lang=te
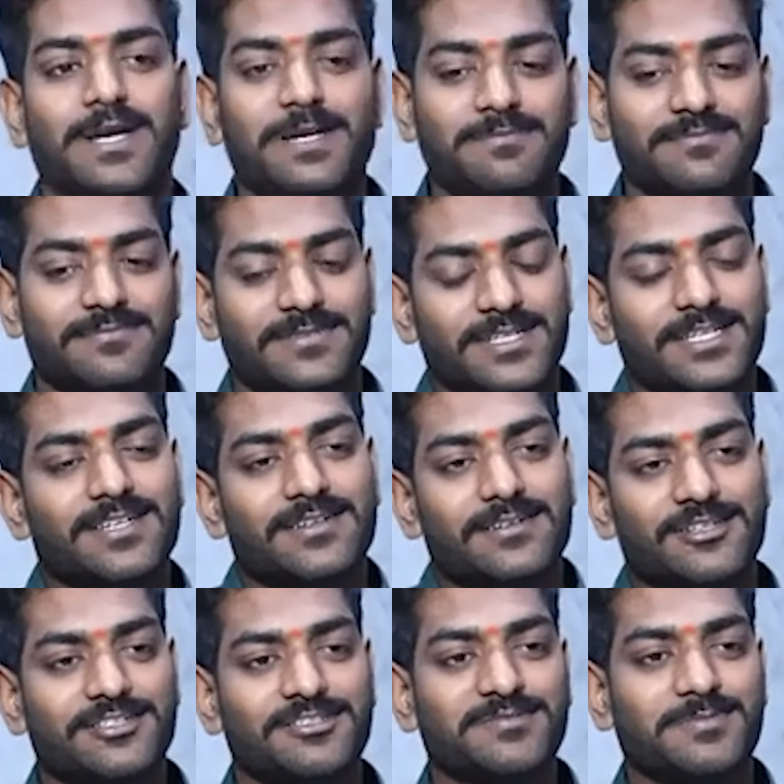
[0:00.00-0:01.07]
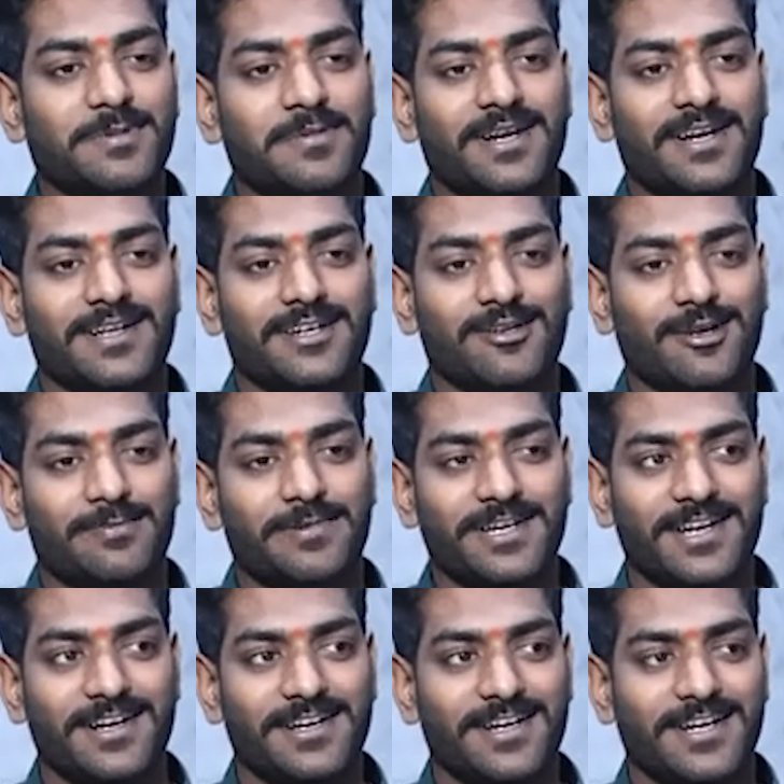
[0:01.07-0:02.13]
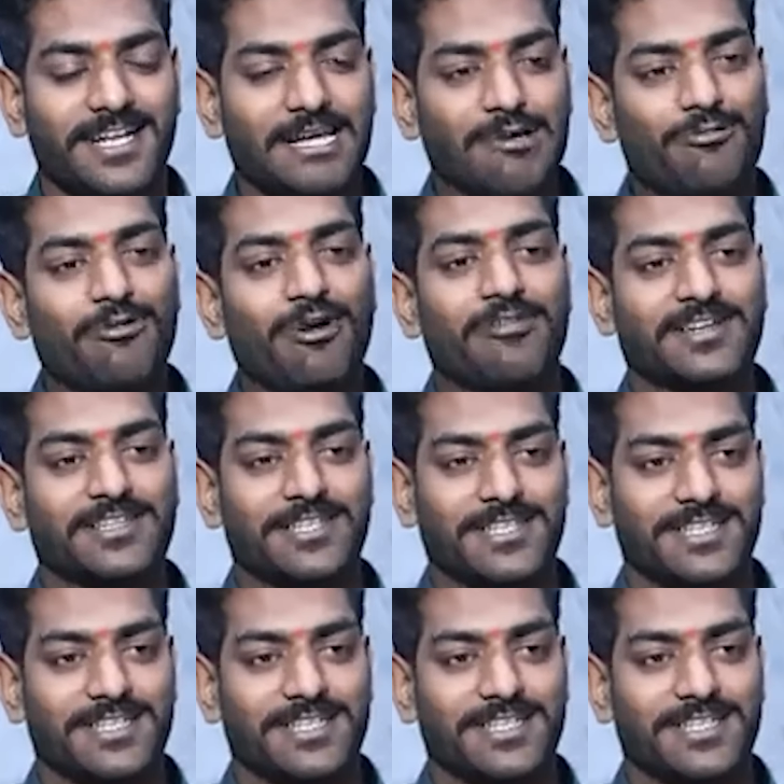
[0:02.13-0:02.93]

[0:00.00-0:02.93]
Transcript: మ్యామ్ ఈరోజు మిమ్మల్ని అడిగే టాపిక్ ఏంటంటే ఓవర్